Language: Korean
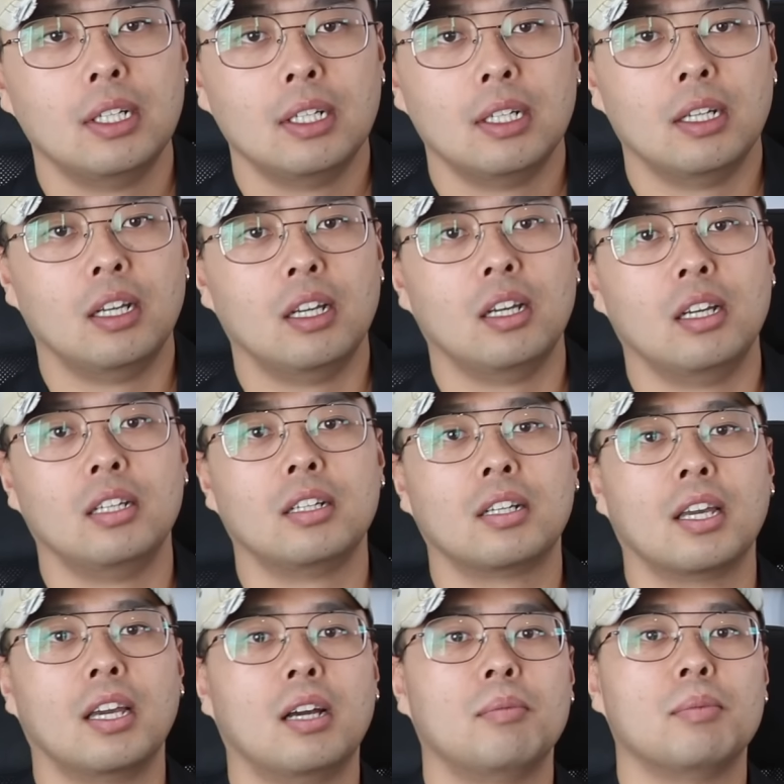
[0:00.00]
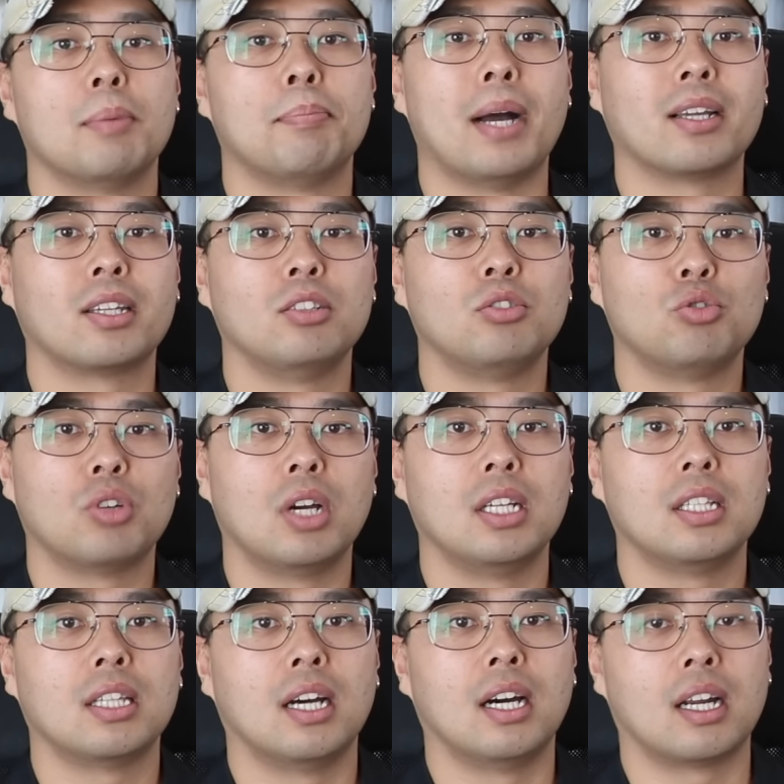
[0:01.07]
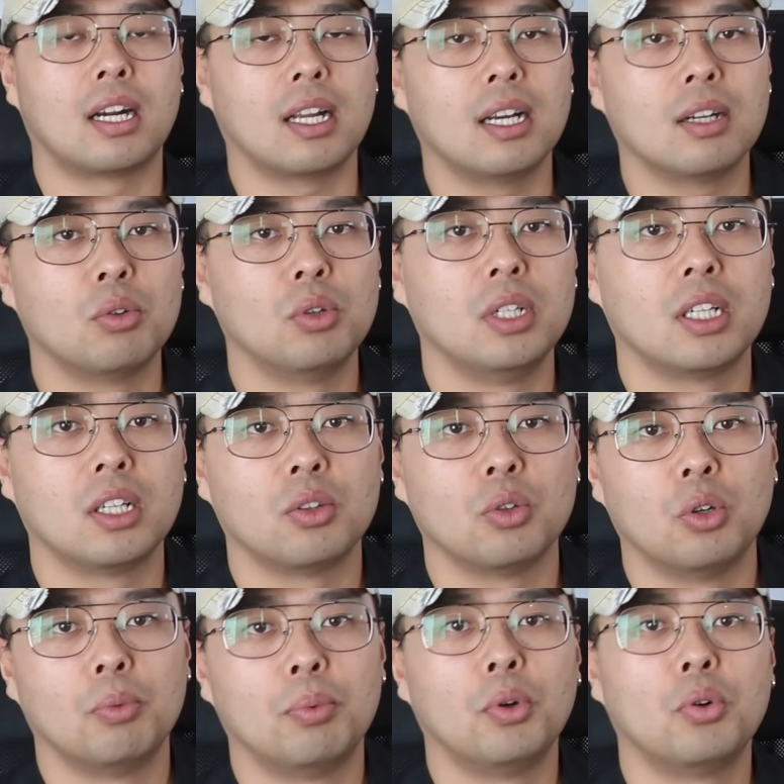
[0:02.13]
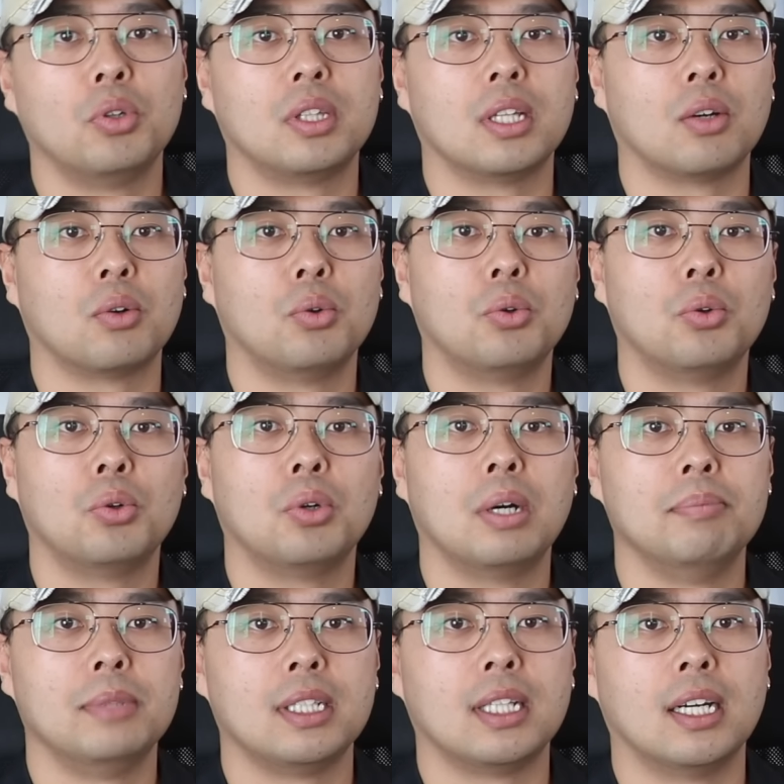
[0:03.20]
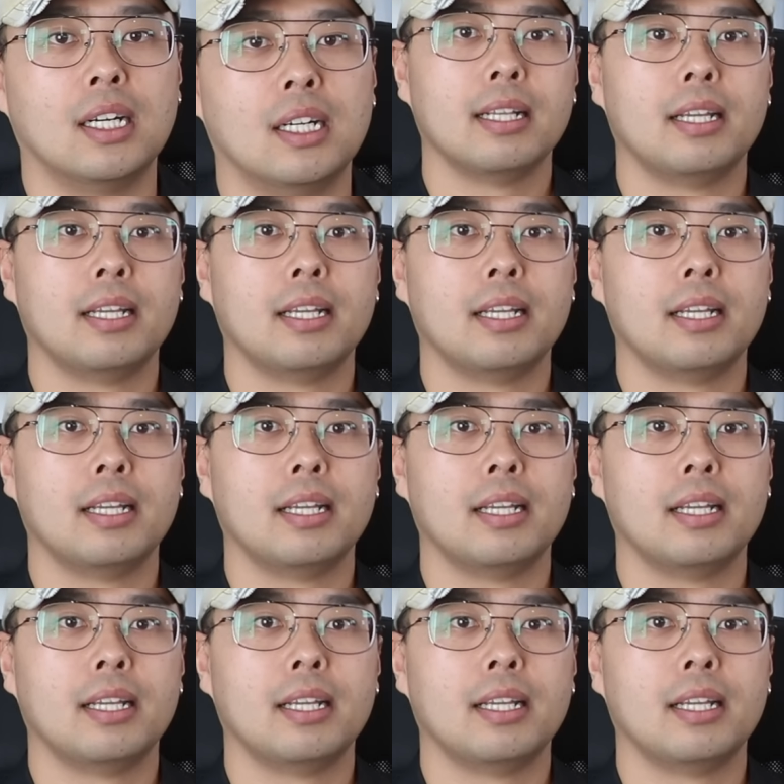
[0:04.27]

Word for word: 예, 이렇게 아무 바뀔 수가 있다라고 이렇게 또 보고 있다고 합니다.